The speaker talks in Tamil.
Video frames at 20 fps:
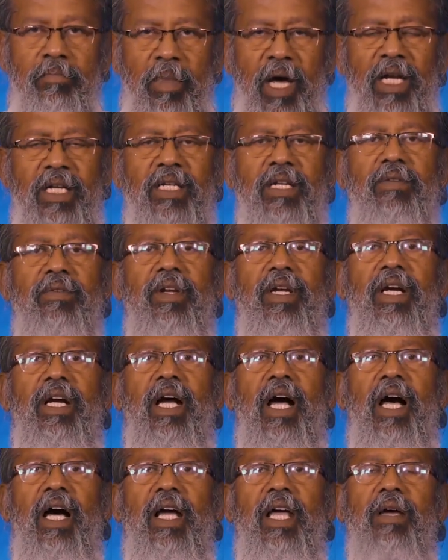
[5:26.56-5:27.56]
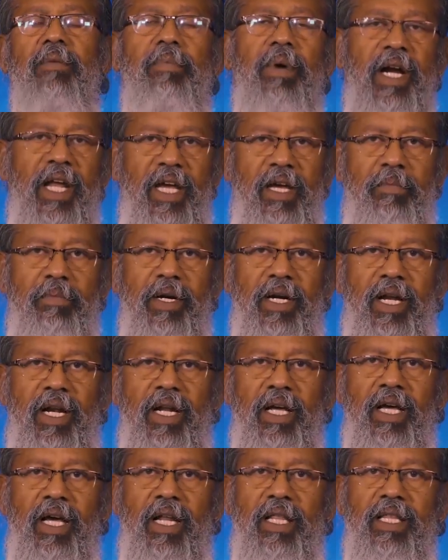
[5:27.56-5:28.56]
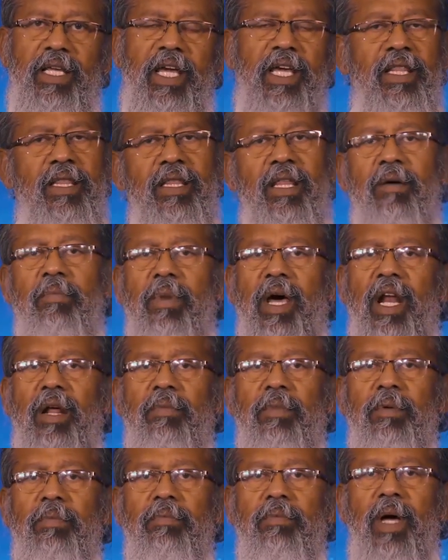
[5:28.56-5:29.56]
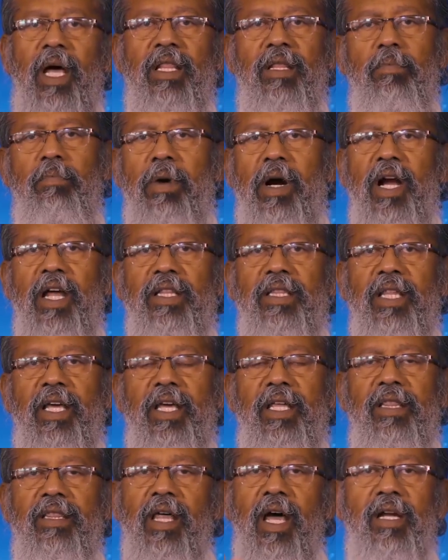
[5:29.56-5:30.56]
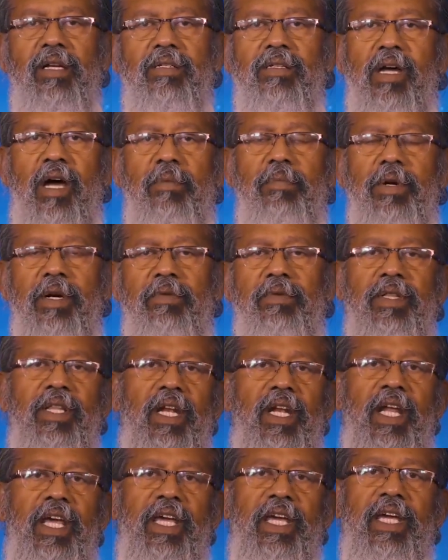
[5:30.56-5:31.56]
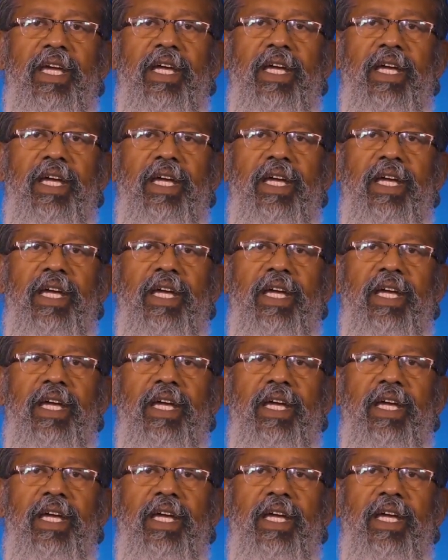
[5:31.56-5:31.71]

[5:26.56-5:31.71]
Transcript: மற்றவருக்காக படைக்கப்பட்டிருக்கிறது எந்த மரமும் அந்த பழத்தை தான் சாப்பிடுவதில்லை